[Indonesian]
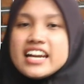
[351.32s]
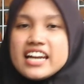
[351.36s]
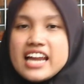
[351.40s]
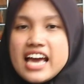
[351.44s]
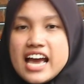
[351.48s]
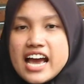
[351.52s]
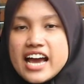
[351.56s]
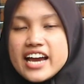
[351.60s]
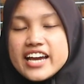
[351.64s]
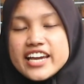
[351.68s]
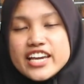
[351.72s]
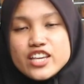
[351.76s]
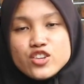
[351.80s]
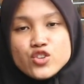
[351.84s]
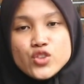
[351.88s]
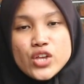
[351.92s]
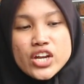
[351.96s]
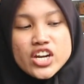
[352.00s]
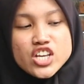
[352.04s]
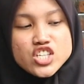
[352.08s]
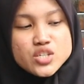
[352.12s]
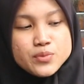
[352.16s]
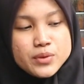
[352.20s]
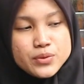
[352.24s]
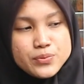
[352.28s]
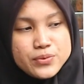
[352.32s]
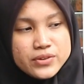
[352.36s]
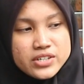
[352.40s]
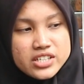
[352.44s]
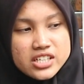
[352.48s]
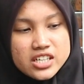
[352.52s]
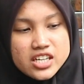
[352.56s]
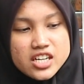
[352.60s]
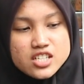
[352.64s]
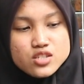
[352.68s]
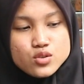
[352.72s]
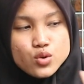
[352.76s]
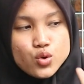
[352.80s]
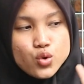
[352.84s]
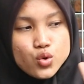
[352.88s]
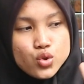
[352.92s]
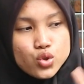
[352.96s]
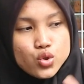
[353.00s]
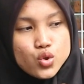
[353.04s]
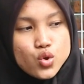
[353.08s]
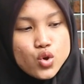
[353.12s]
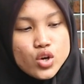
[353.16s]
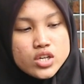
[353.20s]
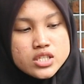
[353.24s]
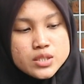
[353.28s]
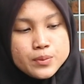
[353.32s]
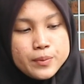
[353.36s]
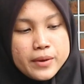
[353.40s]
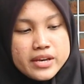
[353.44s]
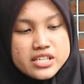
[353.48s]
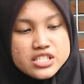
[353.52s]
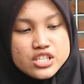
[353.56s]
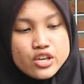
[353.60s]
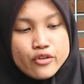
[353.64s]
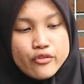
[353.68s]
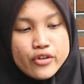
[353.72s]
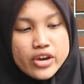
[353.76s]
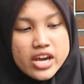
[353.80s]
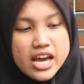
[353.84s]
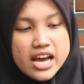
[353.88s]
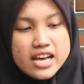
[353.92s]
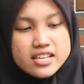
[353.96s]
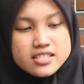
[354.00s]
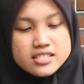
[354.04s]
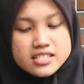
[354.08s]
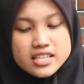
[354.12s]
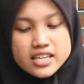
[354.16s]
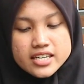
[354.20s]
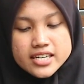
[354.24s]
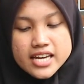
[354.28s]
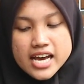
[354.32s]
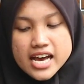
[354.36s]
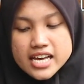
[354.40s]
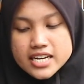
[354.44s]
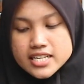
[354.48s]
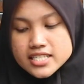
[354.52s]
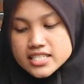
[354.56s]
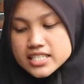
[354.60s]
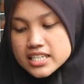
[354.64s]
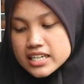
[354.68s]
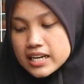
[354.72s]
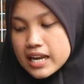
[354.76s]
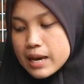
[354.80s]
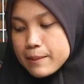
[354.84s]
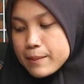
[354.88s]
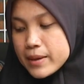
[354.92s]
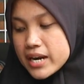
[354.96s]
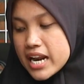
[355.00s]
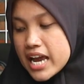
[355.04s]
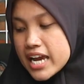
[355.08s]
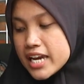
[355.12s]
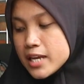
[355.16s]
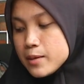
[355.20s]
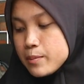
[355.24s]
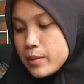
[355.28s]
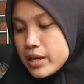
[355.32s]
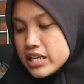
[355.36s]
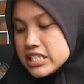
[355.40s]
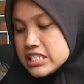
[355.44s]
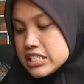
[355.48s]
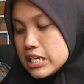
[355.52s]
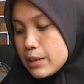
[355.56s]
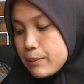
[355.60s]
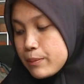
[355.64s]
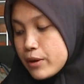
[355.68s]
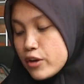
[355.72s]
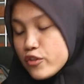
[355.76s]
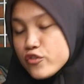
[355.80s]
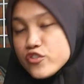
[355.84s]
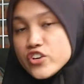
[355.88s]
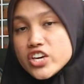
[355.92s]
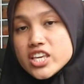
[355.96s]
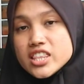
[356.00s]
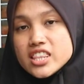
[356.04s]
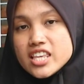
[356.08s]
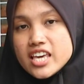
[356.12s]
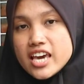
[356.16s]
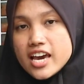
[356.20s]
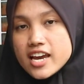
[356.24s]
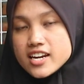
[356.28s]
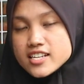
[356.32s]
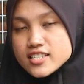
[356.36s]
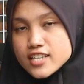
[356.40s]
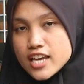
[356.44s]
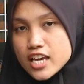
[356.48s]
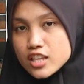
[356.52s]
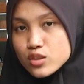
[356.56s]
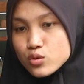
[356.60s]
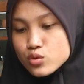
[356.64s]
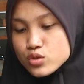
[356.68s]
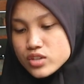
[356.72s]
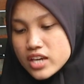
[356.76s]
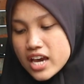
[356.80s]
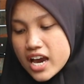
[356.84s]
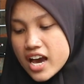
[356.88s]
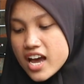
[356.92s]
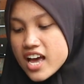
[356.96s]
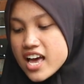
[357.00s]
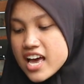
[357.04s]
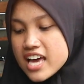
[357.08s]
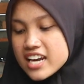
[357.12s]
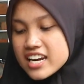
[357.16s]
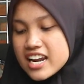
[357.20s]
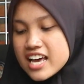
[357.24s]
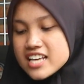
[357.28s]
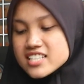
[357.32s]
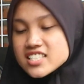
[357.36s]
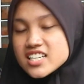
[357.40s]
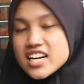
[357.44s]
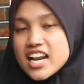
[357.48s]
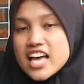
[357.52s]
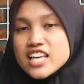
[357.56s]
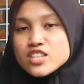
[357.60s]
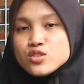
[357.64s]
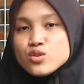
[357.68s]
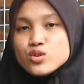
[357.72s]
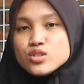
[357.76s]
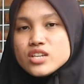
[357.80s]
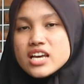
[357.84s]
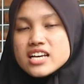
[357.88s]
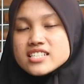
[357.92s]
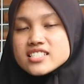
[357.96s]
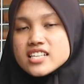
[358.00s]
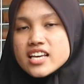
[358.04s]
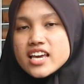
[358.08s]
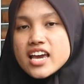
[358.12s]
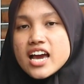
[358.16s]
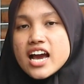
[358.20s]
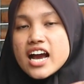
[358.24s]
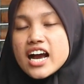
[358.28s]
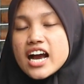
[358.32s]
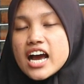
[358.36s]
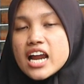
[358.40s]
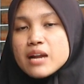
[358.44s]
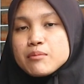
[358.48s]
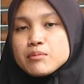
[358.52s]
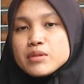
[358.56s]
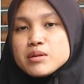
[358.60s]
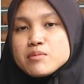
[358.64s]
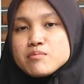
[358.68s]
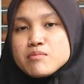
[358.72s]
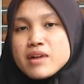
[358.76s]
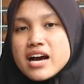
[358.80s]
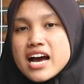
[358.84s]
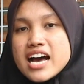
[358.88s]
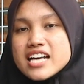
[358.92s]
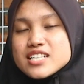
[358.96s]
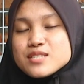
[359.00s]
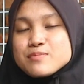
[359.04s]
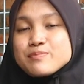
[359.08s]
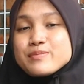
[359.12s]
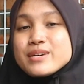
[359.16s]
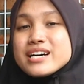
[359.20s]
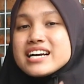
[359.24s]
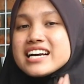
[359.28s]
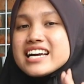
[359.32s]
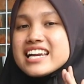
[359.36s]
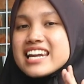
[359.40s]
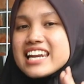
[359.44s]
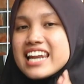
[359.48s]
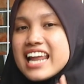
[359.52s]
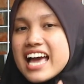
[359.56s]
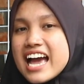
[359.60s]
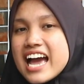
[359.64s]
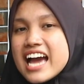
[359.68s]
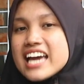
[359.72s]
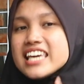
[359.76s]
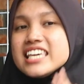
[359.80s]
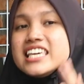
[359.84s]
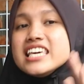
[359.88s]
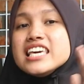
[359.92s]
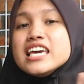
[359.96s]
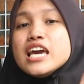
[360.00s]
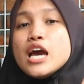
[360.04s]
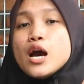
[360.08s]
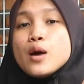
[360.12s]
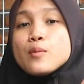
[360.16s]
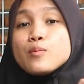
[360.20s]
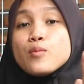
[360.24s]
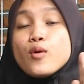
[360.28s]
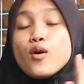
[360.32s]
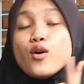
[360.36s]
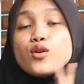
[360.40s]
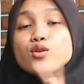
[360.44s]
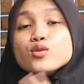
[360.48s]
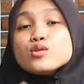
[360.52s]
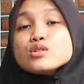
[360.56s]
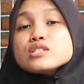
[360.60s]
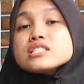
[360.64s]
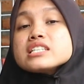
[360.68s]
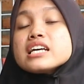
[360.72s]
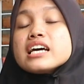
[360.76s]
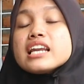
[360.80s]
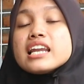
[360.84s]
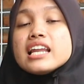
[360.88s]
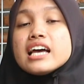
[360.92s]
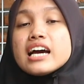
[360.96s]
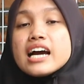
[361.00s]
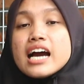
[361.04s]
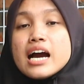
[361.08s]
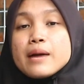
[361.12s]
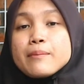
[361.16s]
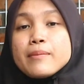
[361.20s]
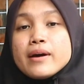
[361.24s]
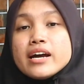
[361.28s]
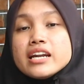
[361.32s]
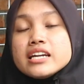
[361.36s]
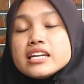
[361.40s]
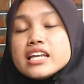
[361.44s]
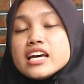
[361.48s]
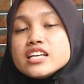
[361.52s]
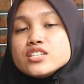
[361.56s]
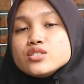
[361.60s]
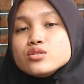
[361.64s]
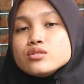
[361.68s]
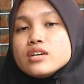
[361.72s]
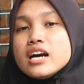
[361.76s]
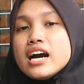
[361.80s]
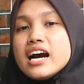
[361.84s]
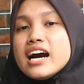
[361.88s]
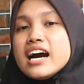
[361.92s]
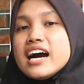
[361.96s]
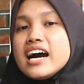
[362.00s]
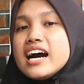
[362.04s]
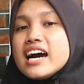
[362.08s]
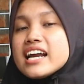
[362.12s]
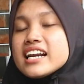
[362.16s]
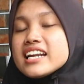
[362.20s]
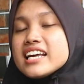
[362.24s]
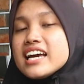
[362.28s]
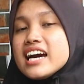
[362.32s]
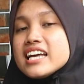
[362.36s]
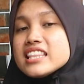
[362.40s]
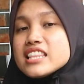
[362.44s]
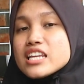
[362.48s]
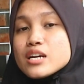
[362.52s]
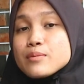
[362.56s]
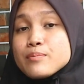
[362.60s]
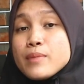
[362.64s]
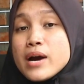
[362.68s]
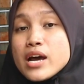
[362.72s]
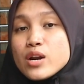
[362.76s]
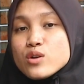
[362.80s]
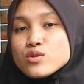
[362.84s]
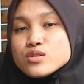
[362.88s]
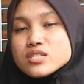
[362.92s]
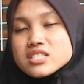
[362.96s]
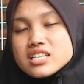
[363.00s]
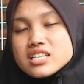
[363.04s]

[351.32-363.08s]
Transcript: Nah, itu tadi Sobat Budilers untuk spesifikasi dari senapan angin PCP vtr satunya. Nah, selanjutnya saya akan membahas mengenai bonus kelengkapan dan juga harga terbaru